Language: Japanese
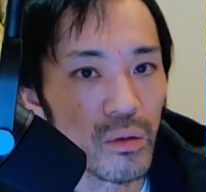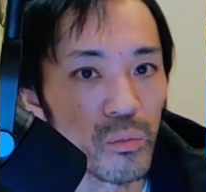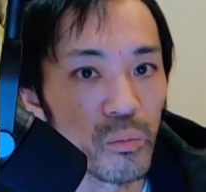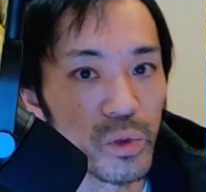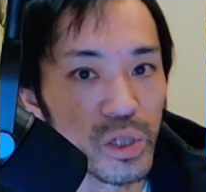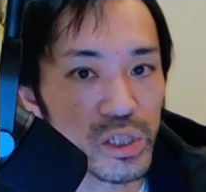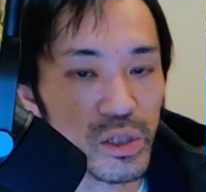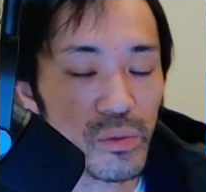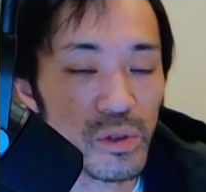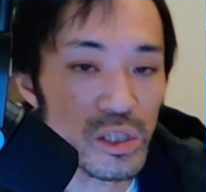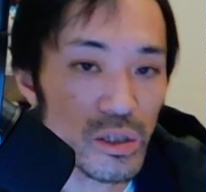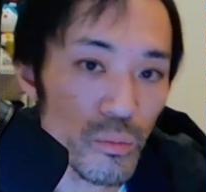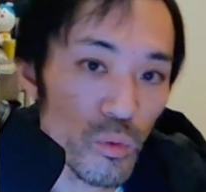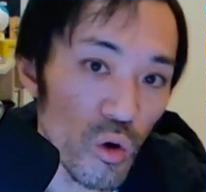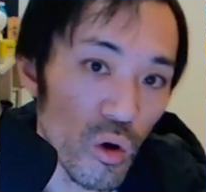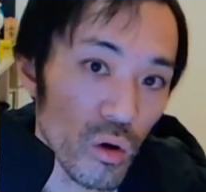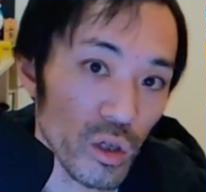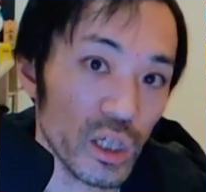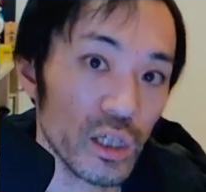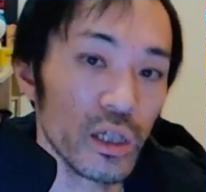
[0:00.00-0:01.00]
めちゃめちゃ
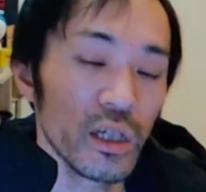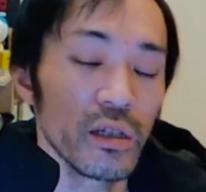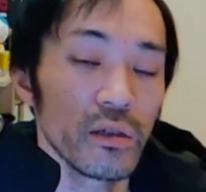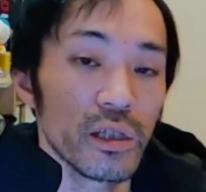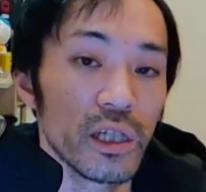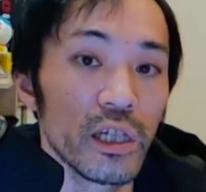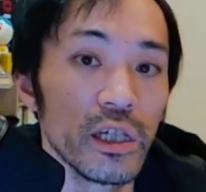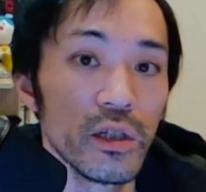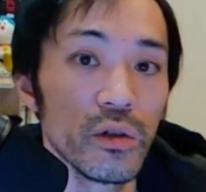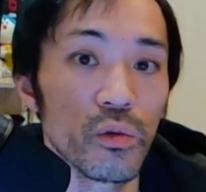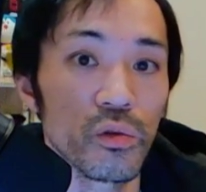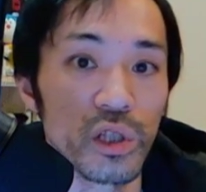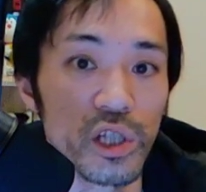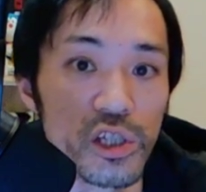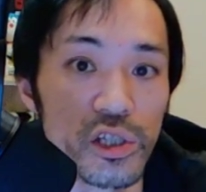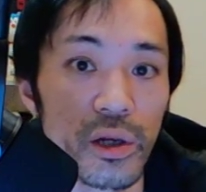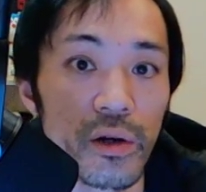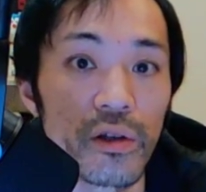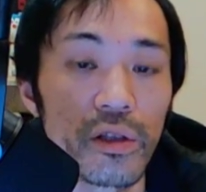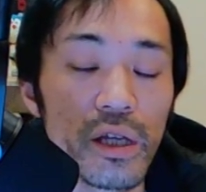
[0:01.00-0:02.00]
もうヒーローで
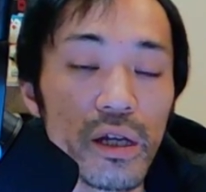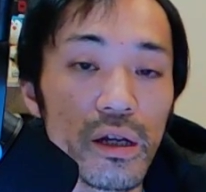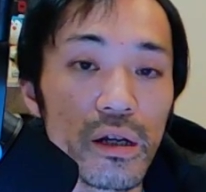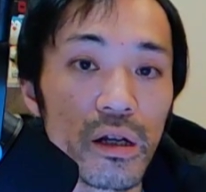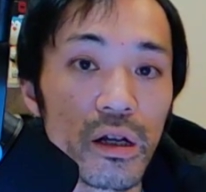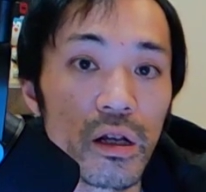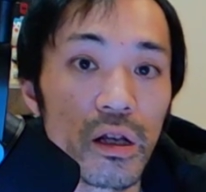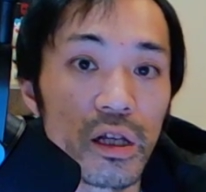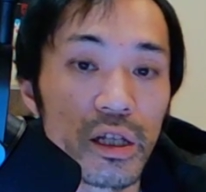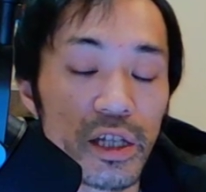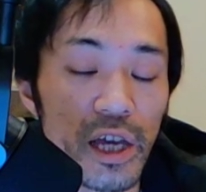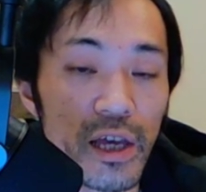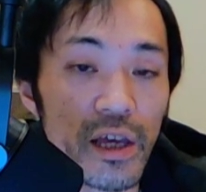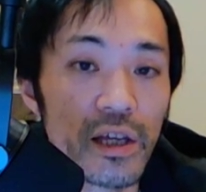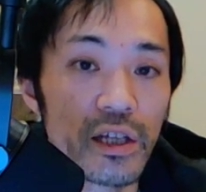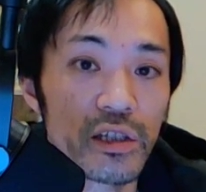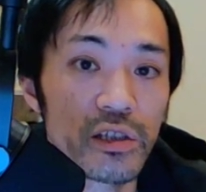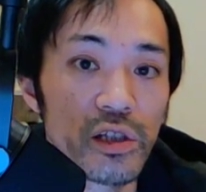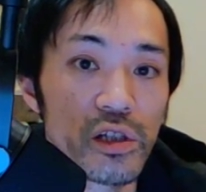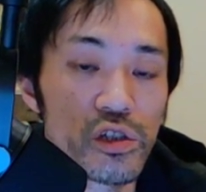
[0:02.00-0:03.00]
したよね現
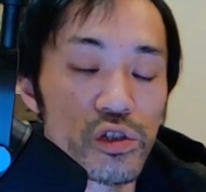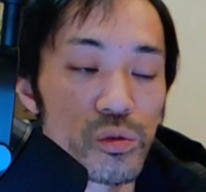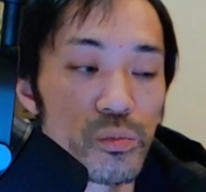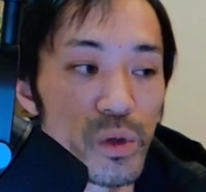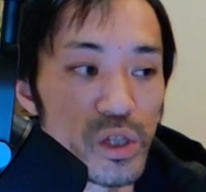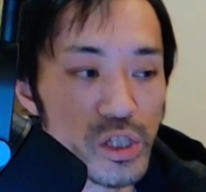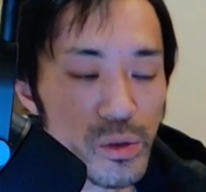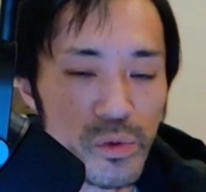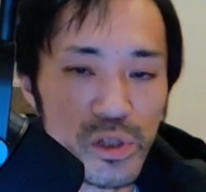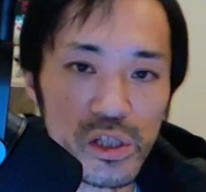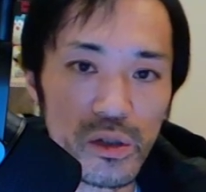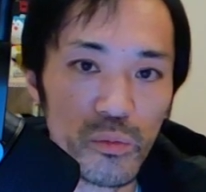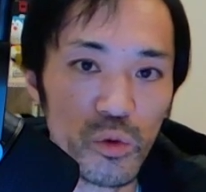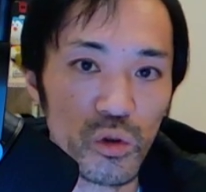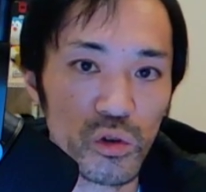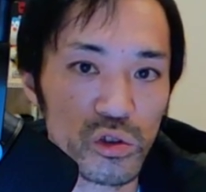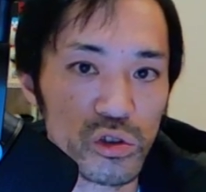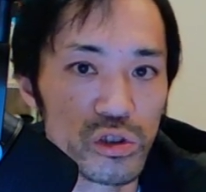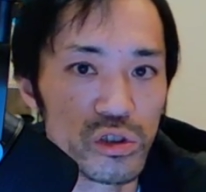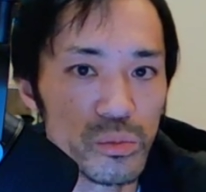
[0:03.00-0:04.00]
役選手めちゃめちゃ
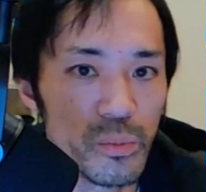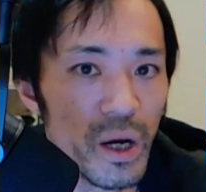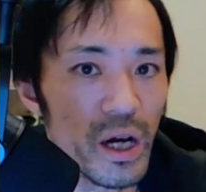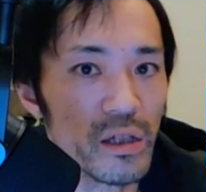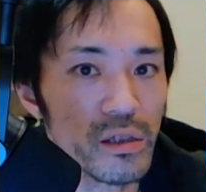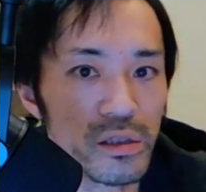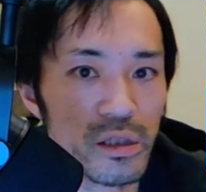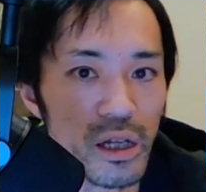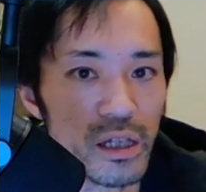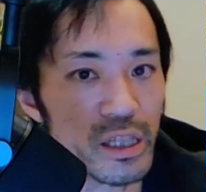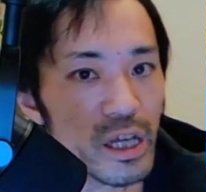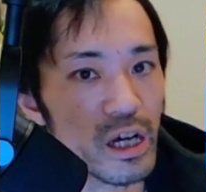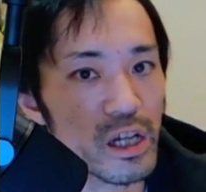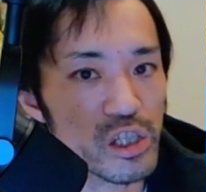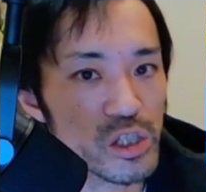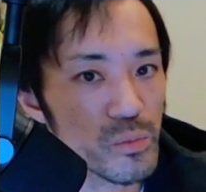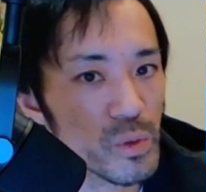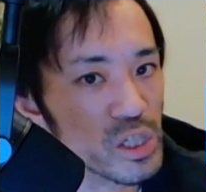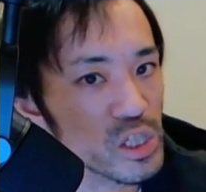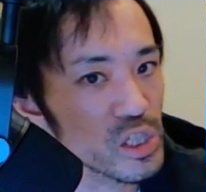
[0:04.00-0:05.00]
もうスーパースター長
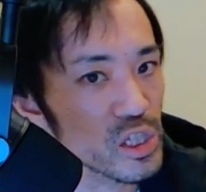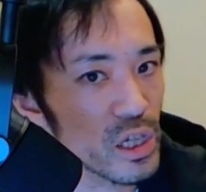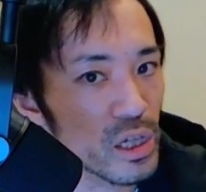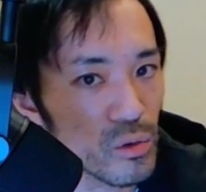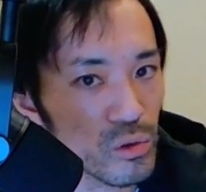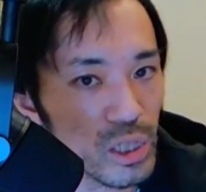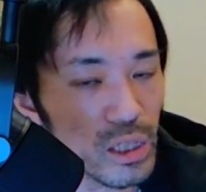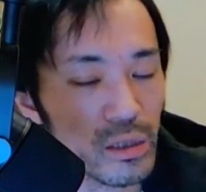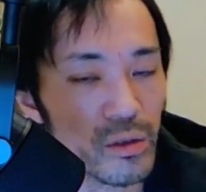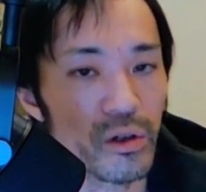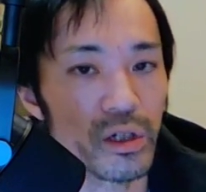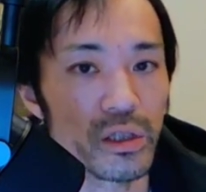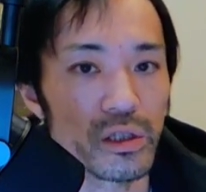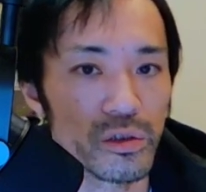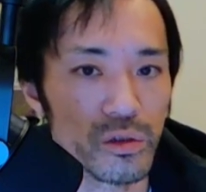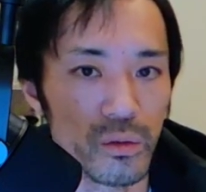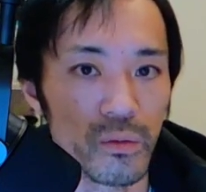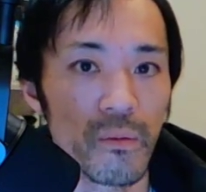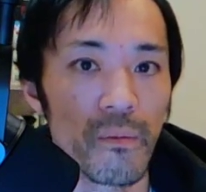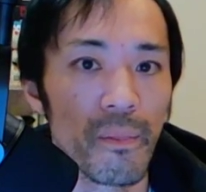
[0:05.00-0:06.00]
嶋茂雄だったわけで
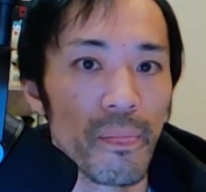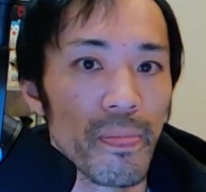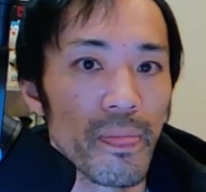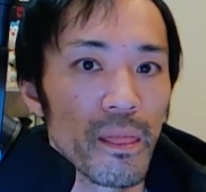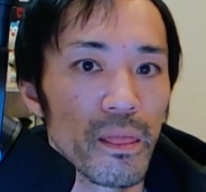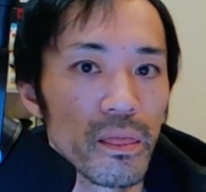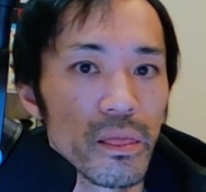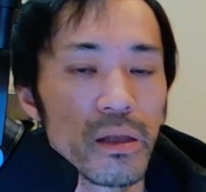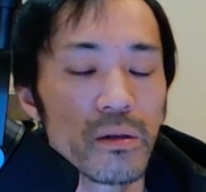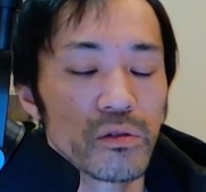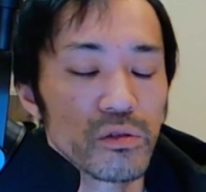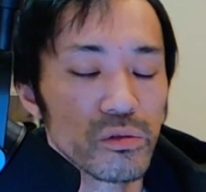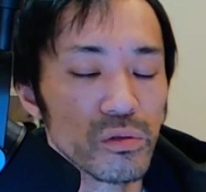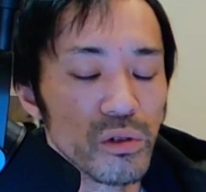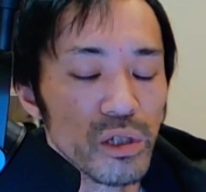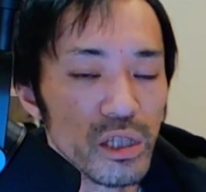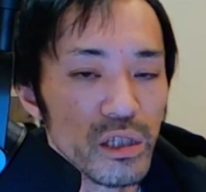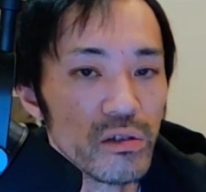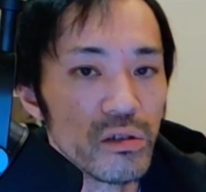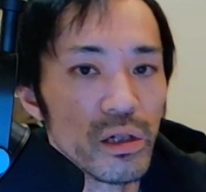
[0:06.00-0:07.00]
すよでそ
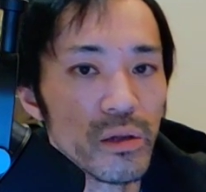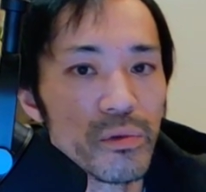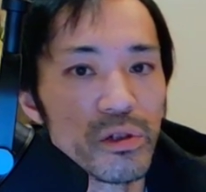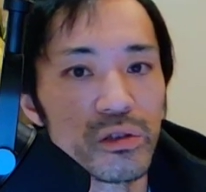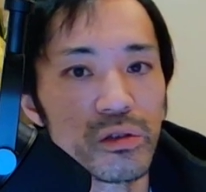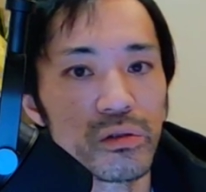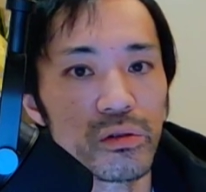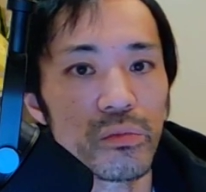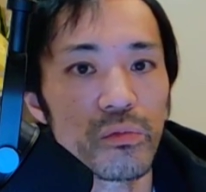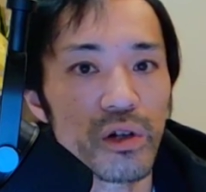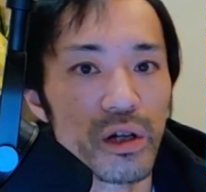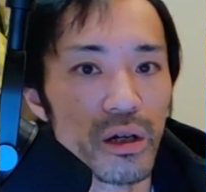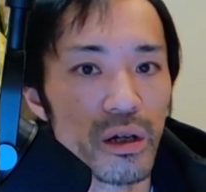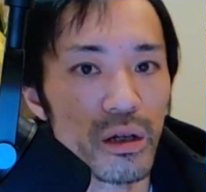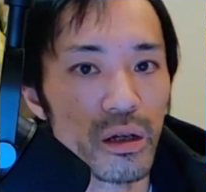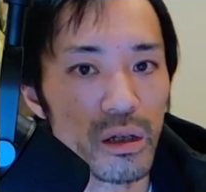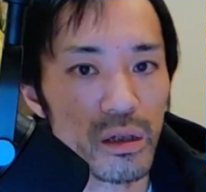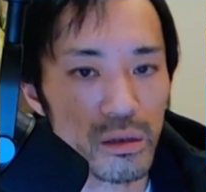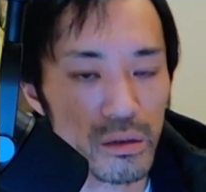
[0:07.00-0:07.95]
れに比べると野村